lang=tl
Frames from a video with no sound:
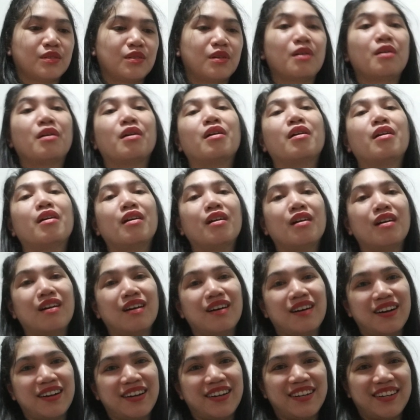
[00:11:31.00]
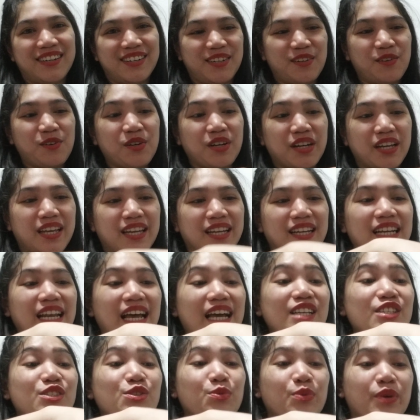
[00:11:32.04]
Oh, okay.
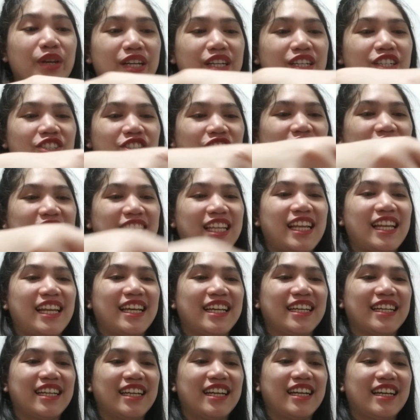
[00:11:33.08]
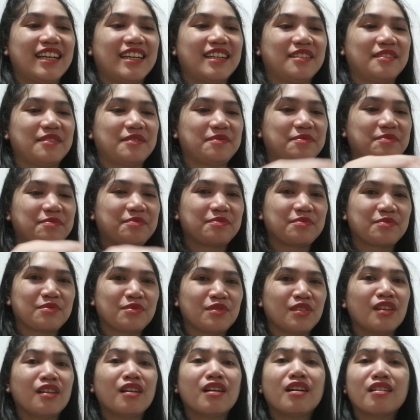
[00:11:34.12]
Glassware siya talaga.
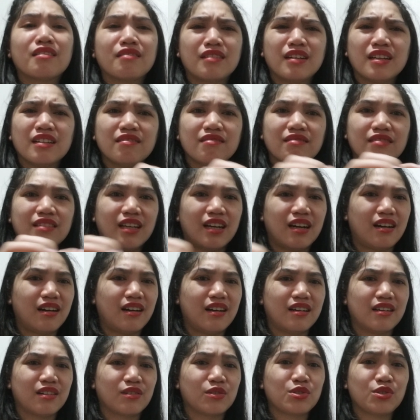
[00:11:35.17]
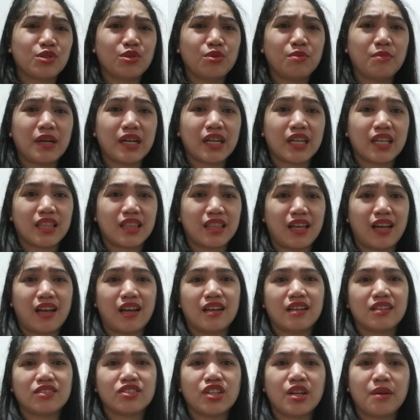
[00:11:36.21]
Ang ganda. Gusto niyo makita?
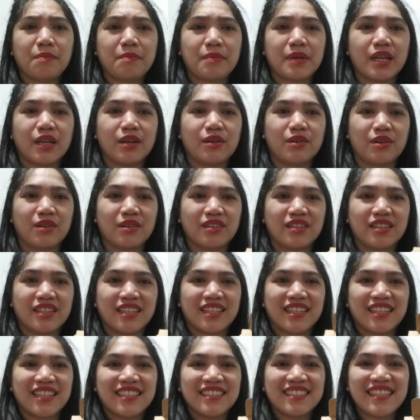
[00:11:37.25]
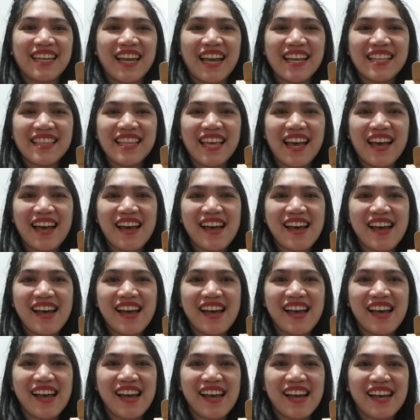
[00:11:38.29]
Siyempre, oh. Tada!
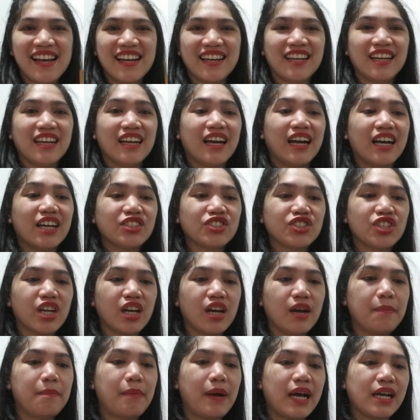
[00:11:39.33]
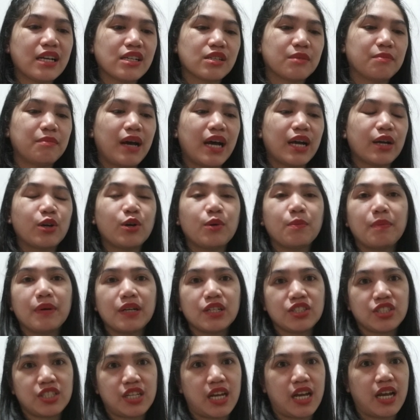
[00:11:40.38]
At saka ba bago pa
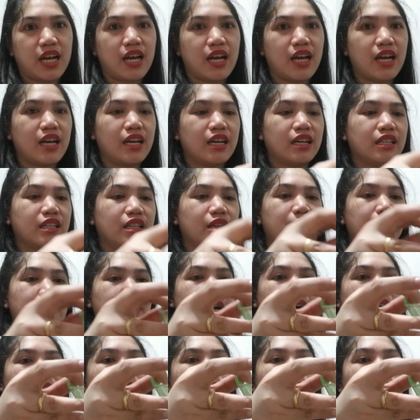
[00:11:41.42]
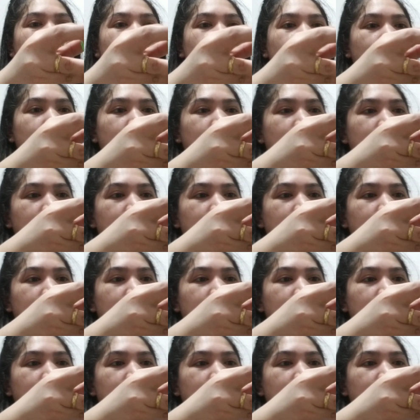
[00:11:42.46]
siya, di ba? Oh.